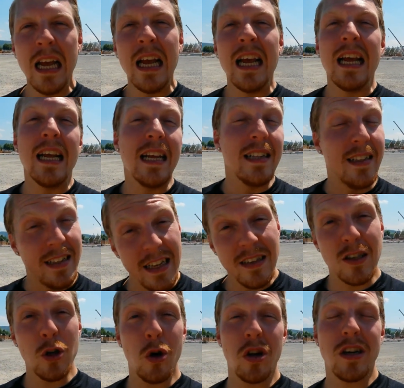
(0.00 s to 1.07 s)
Das noch eine
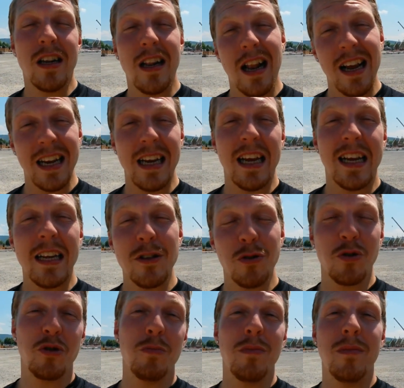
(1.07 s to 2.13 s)
kleine Ergänzung
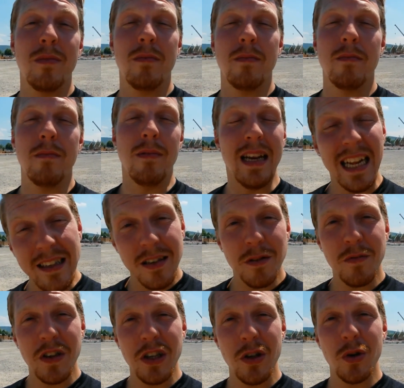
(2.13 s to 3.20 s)
zum letzten
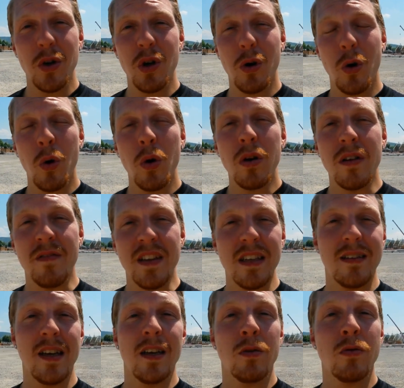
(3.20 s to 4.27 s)
Video und wir sehen
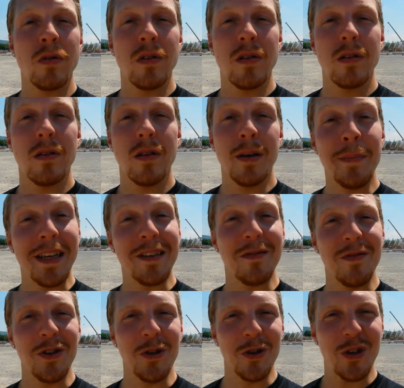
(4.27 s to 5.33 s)
uns im nächsten Video. Ciao.